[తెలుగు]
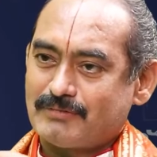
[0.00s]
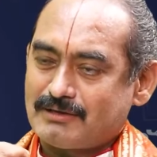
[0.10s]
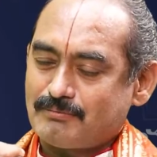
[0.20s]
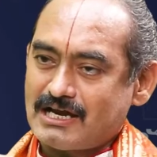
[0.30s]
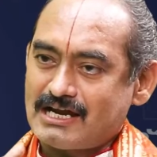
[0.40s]

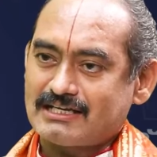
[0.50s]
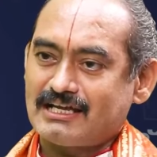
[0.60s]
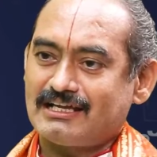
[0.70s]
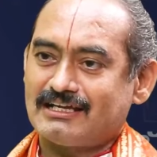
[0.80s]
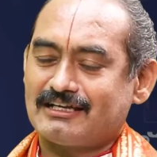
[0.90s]
మన మాట
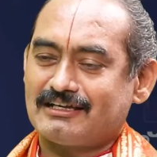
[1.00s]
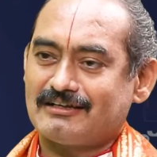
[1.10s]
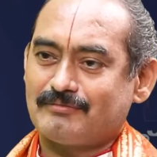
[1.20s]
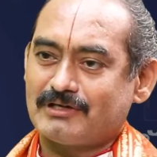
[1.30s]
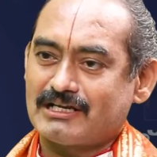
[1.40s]

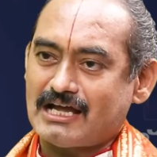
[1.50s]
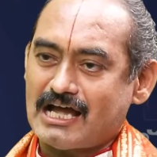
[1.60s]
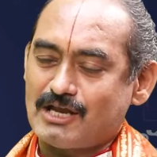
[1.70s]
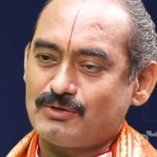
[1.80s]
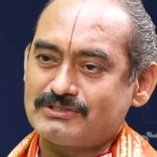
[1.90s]
మన
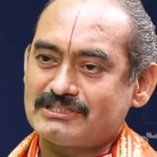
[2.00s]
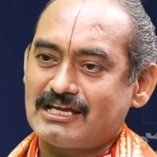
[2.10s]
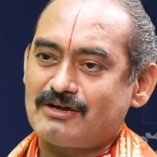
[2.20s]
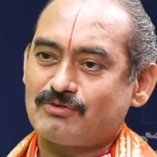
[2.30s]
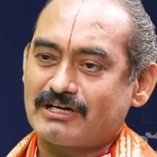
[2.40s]
ఆలోచన
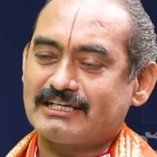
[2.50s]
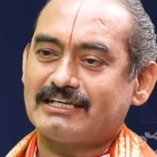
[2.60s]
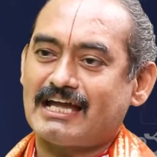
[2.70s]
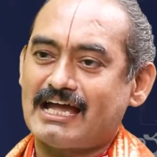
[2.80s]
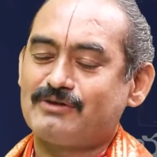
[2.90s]
ఒకటే
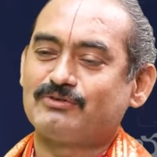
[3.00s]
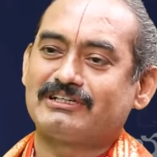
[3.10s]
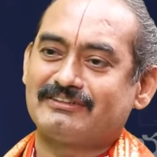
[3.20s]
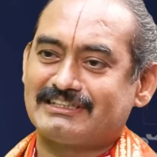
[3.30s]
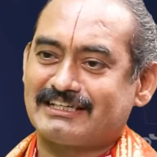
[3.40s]
అయి
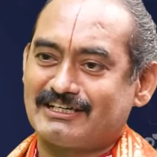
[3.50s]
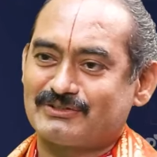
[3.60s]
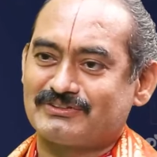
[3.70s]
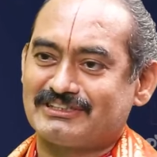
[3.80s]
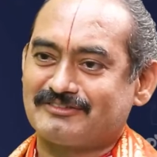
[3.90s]
ఉండటం త్రికరణ
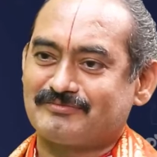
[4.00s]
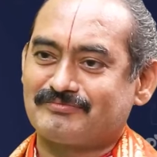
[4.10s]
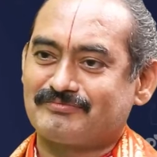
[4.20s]
శుద్ధి